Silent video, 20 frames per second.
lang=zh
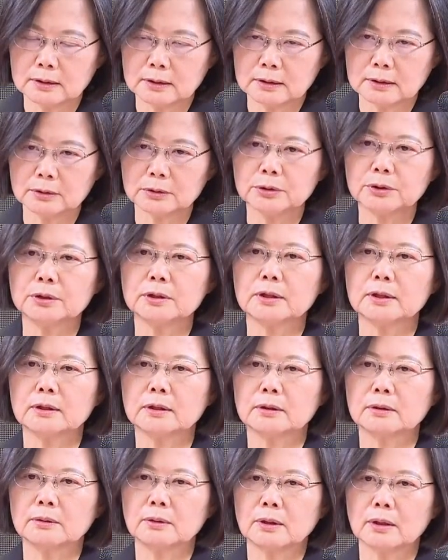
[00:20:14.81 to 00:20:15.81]
持续
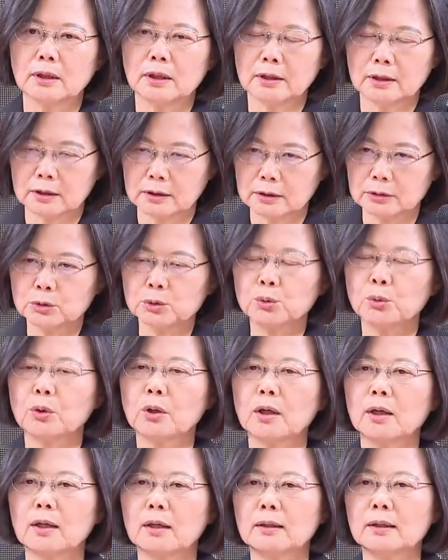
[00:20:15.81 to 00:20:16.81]
的。合
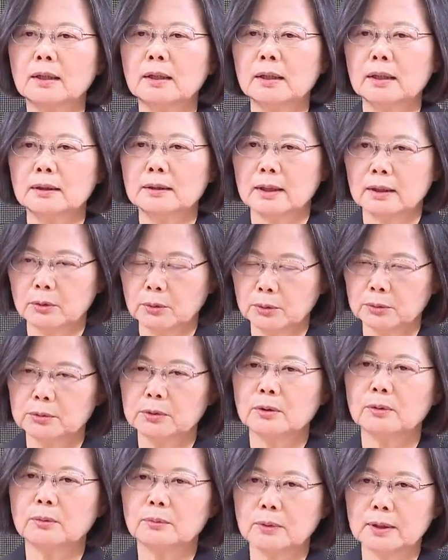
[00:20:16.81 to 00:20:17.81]
作哈，来共
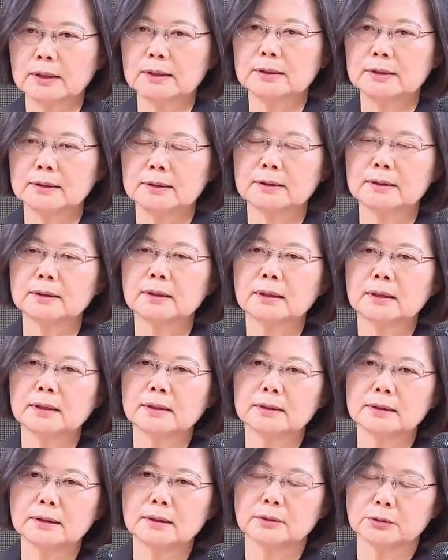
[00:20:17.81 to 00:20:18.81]
同维持
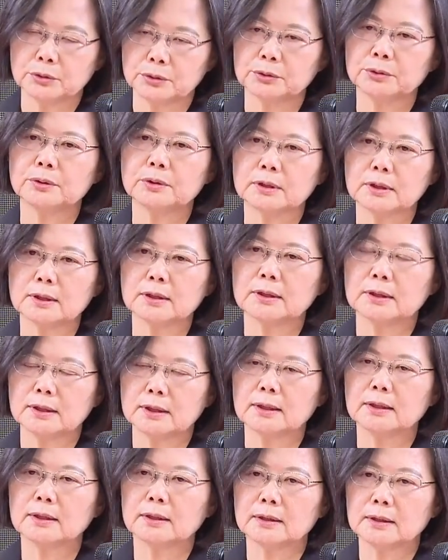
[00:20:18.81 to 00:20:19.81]
这个区域的
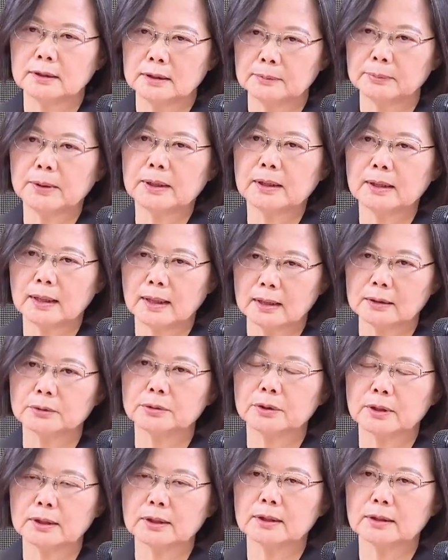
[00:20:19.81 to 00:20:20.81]
一个和平安
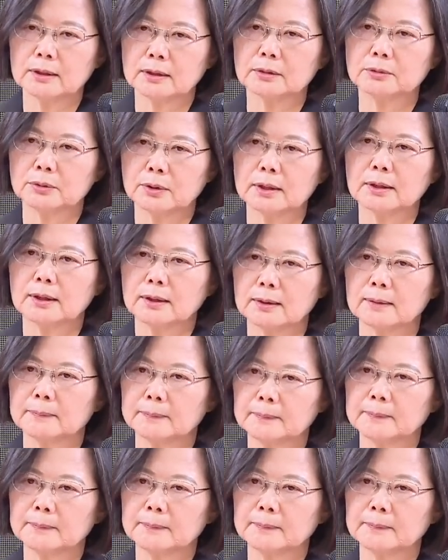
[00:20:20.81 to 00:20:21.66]
全的一个状态。